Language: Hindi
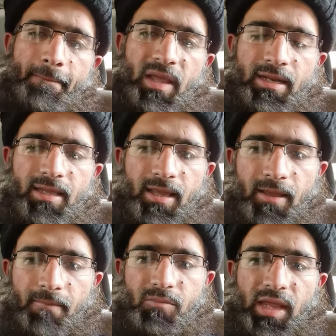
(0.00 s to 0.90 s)
यानी ये
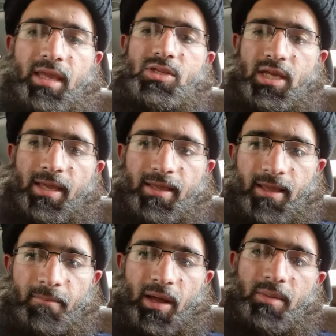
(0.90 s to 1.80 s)
देखी जाएगी
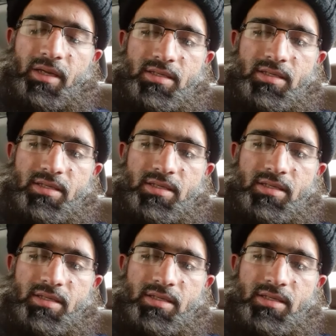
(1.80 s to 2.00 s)
ये हम बाद में